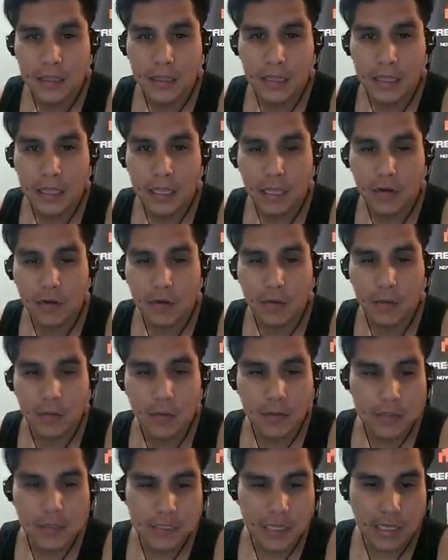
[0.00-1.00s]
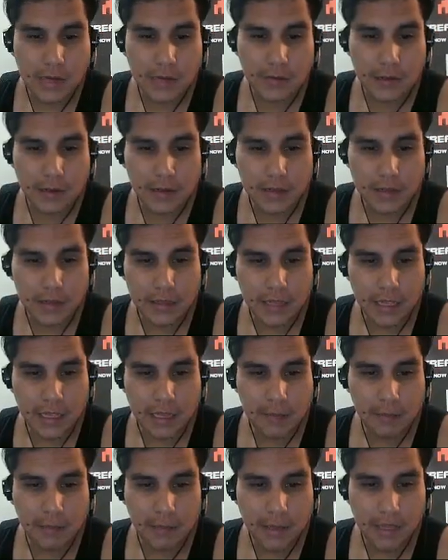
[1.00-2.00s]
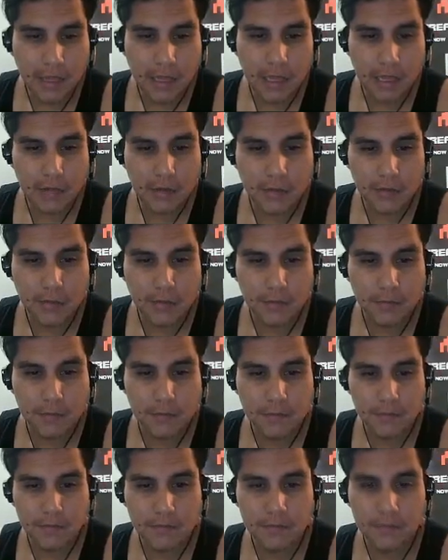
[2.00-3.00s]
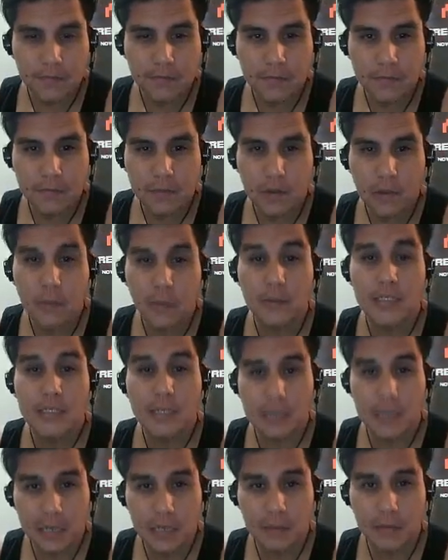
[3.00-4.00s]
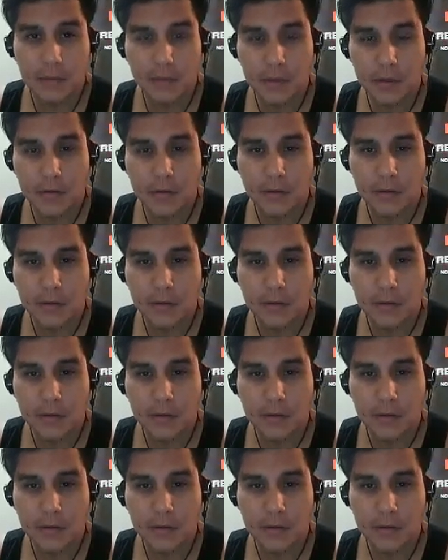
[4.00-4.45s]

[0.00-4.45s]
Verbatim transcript: Y lo vamos a ver de inmediato. Lo vamos a cargar primero.